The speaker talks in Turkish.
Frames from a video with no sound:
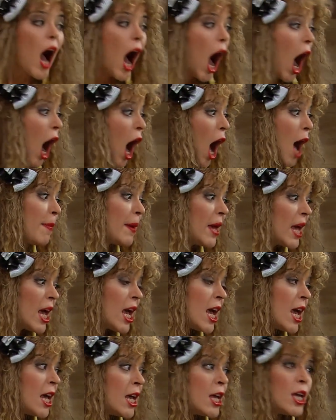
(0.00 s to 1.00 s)
Abi!
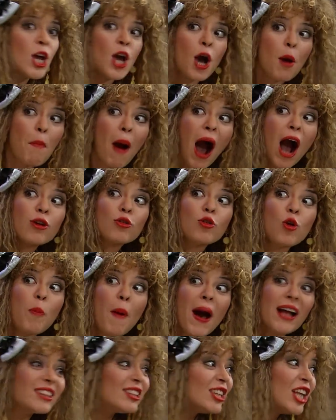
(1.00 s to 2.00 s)
Bak
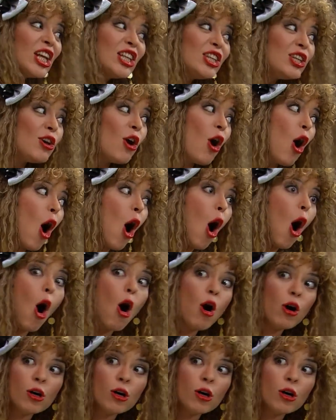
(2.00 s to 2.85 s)
Kubat ne diyor?